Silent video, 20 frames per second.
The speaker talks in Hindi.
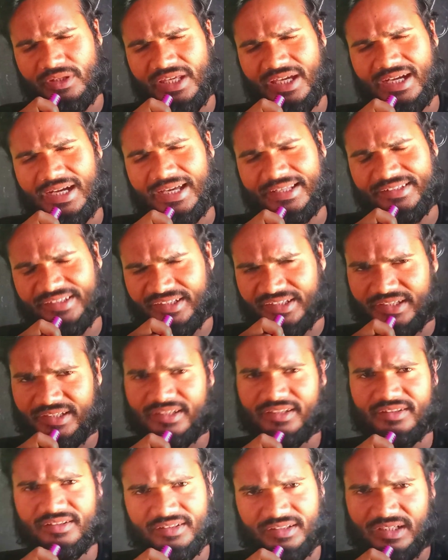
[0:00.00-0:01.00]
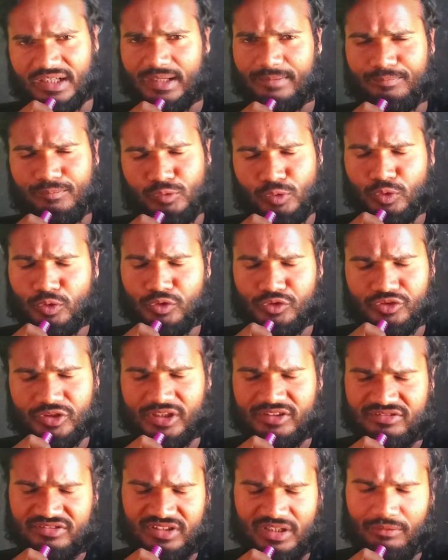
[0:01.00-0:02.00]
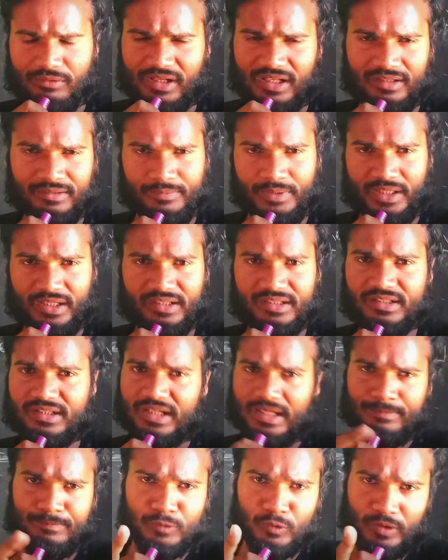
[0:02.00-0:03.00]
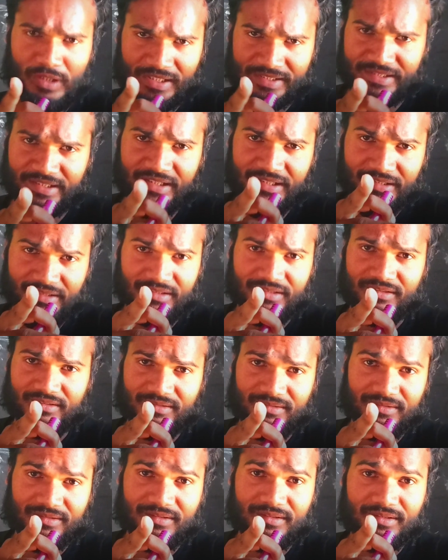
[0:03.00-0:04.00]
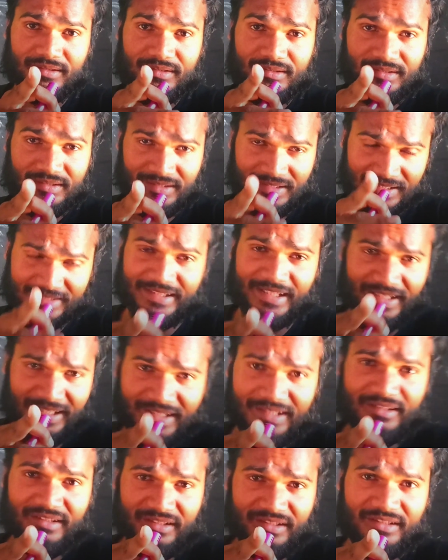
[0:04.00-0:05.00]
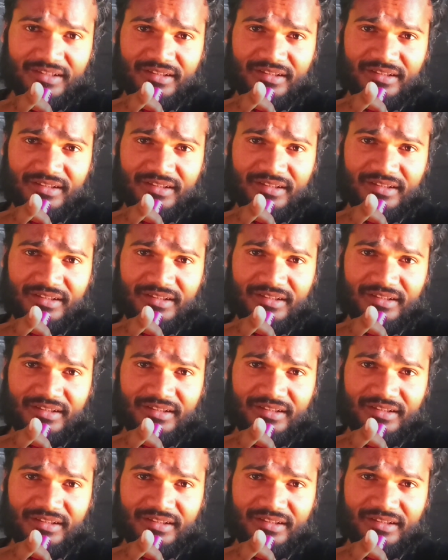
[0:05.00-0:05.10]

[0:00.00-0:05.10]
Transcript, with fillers: क्या गधे है आप लोगों से एक सवाल है मेरा आप लोग गधे है गधे है